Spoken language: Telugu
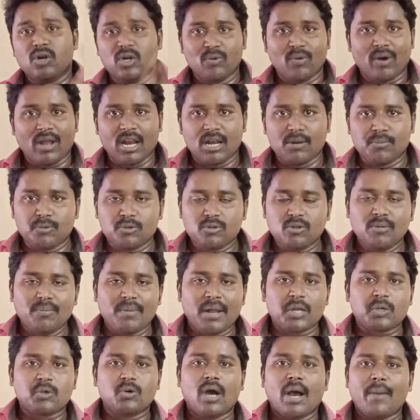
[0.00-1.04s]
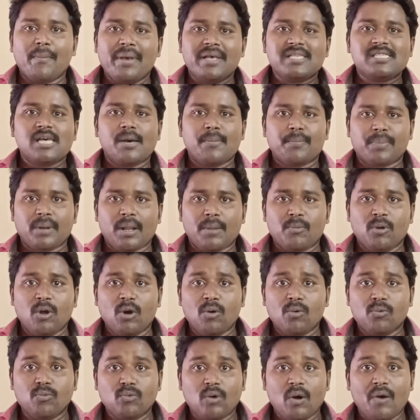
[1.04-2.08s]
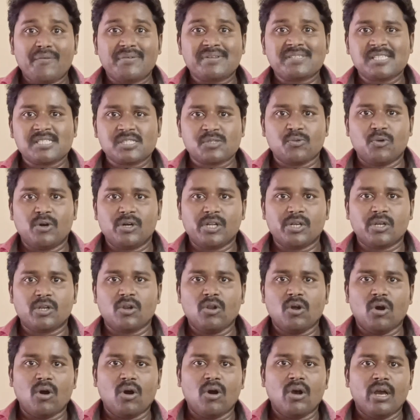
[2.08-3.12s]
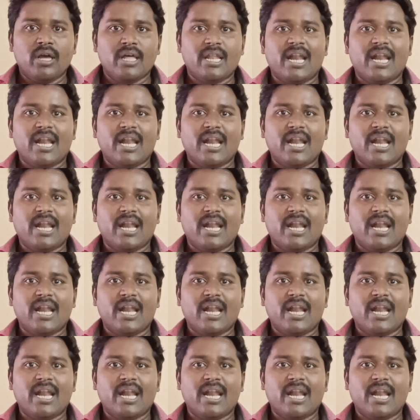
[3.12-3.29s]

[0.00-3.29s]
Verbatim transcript: రెండు వారాల ముందు మనకు అమెజాన్ ప్రైమ్లో ఓవర్సీస్ ఓటీటీలో